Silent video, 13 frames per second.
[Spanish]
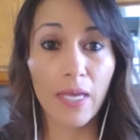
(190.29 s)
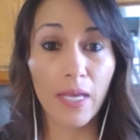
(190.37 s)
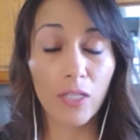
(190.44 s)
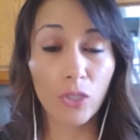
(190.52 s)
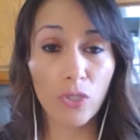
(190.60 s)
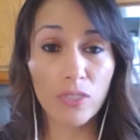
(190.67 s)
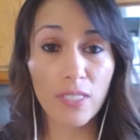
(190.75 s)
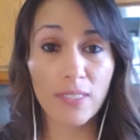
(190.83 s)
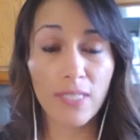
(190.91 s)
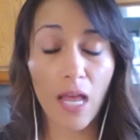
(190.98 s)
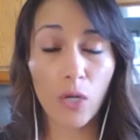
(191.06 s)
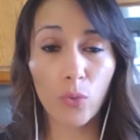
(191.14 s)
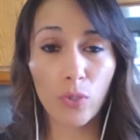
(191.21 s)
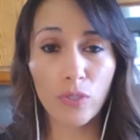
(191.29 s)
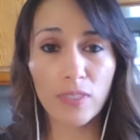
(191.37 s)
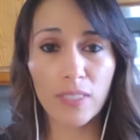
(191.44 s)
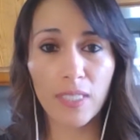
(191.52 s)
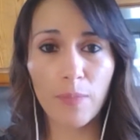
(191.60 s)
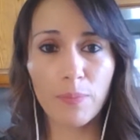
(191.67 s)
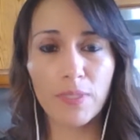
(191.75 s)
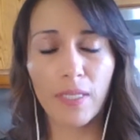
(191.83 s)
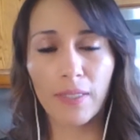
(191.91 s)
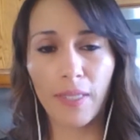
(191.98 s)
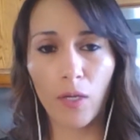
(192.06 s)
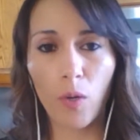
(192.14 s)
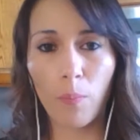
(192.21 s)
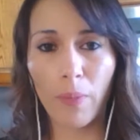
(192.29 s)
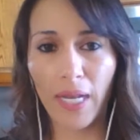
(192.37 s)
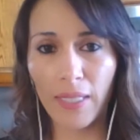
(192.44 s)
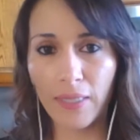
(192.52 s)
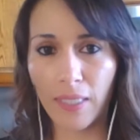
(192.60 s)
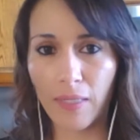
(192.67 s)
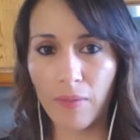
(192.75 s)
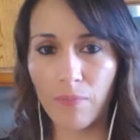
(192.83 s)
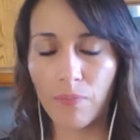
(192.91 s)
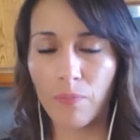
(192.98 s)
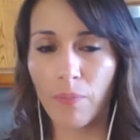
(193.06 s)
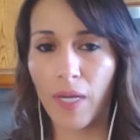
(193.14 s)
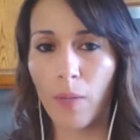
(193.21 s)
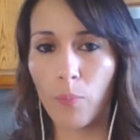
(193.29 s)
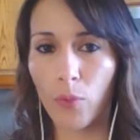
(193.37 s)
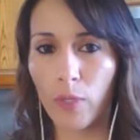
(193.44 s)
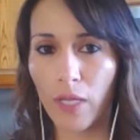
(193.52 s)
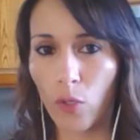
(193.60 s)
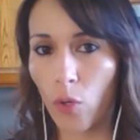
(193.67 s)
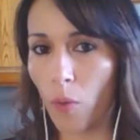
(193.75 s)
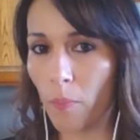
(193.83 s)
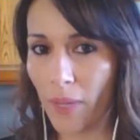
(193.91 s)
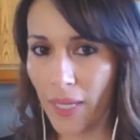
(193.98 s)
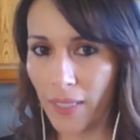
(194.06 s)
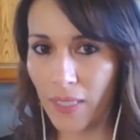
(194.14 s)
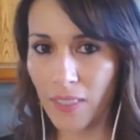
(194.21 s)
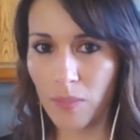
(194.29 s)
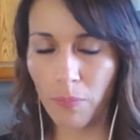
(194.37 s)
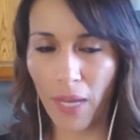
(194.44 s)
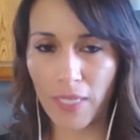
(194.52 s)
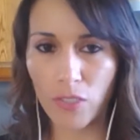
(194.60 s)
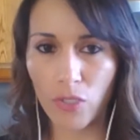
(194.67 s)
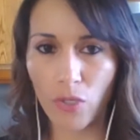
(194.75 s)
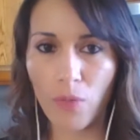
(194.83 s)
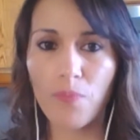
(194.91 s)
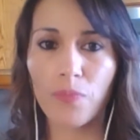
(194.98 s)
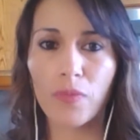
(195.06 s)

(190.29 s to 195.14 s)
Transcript: Entonces, algunos tips que tengo para ti para poder comer despacio